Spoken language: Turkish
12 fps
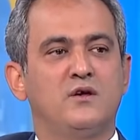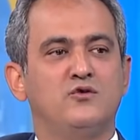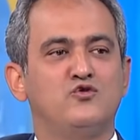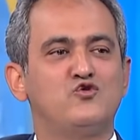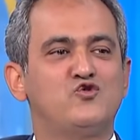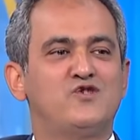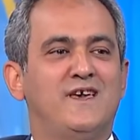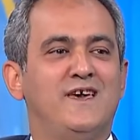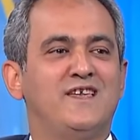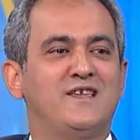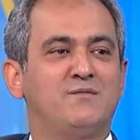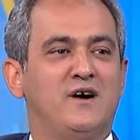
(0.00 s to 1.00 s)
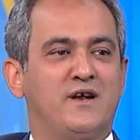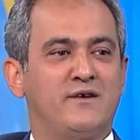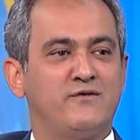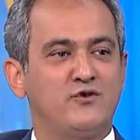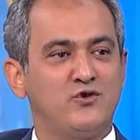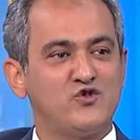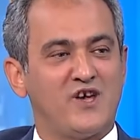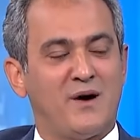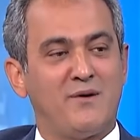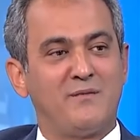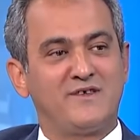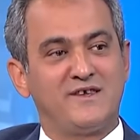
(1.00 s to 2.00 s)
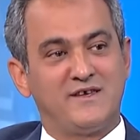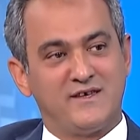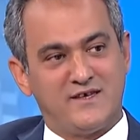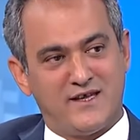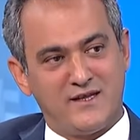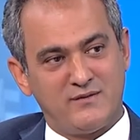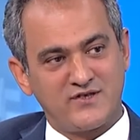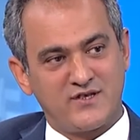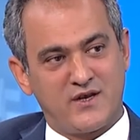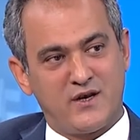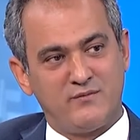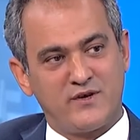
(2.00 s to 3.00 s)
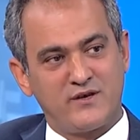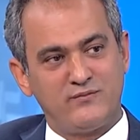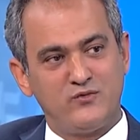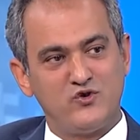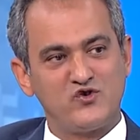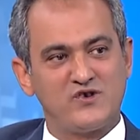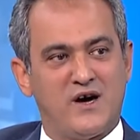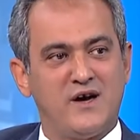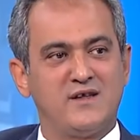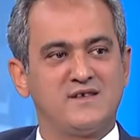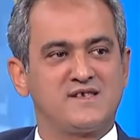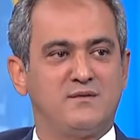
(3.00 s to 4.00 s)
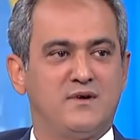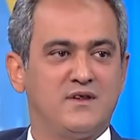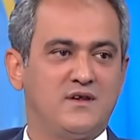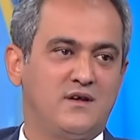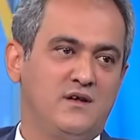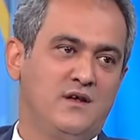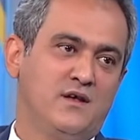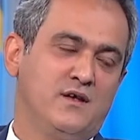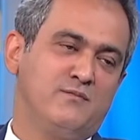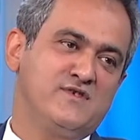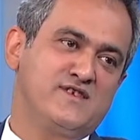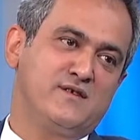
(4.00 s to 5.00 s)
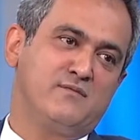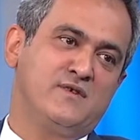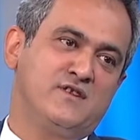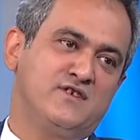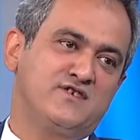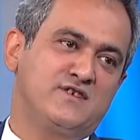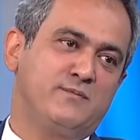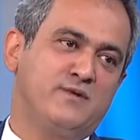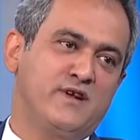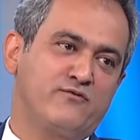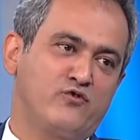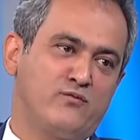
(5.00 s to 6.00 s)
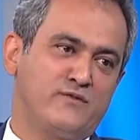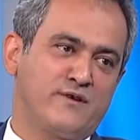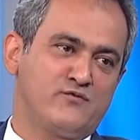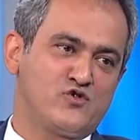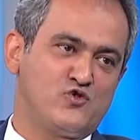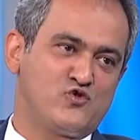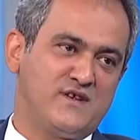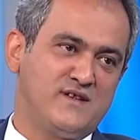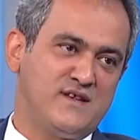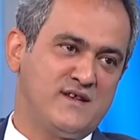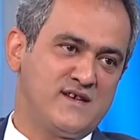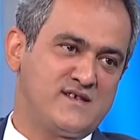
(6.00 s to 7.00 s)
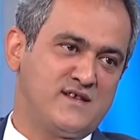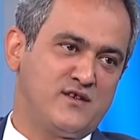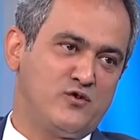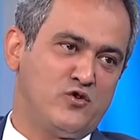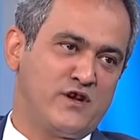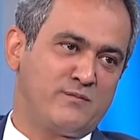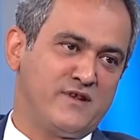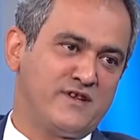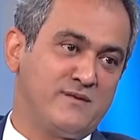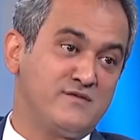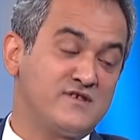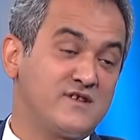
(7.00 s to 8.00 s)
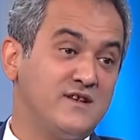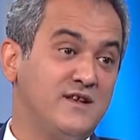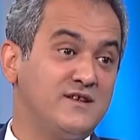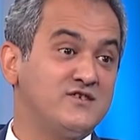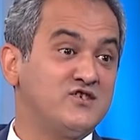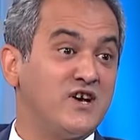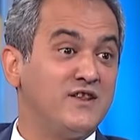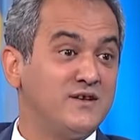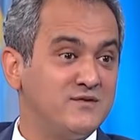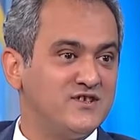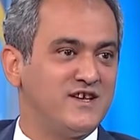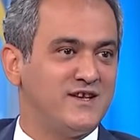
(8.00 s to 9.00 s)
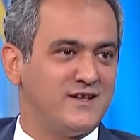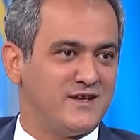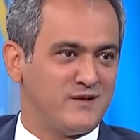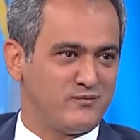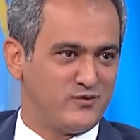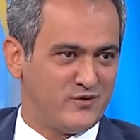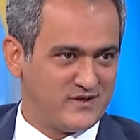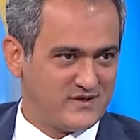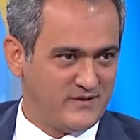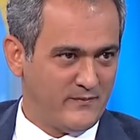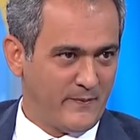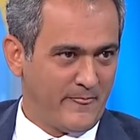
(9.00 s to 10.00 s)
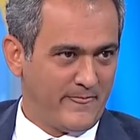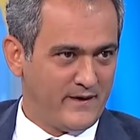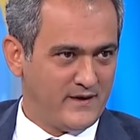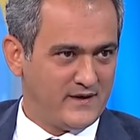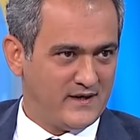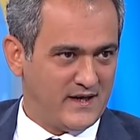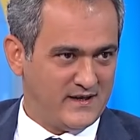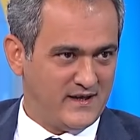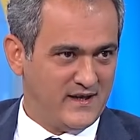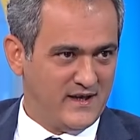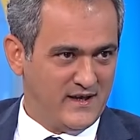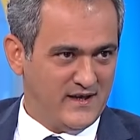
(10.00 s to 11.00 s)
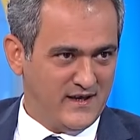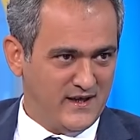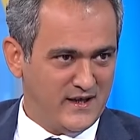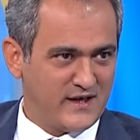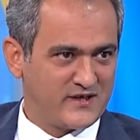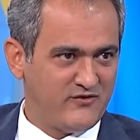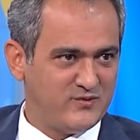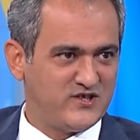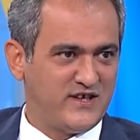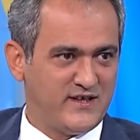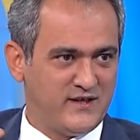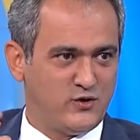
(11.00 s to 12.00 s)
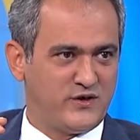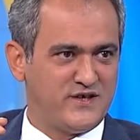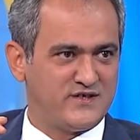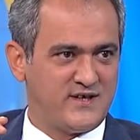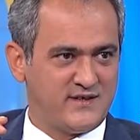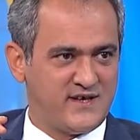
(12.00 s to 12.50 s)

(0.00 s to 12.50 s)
yüz yüze eğitime ara veriyoruz ama kendi başlarına bırakmıyoruz. Aynı zamanda bizim dijital platformlarımızın hmm. üzerinde dersleri öğretmenlerimiz canlı bir şekilde yapıyorlar. Evet. Yani inaktif bir şekilde öğrenciler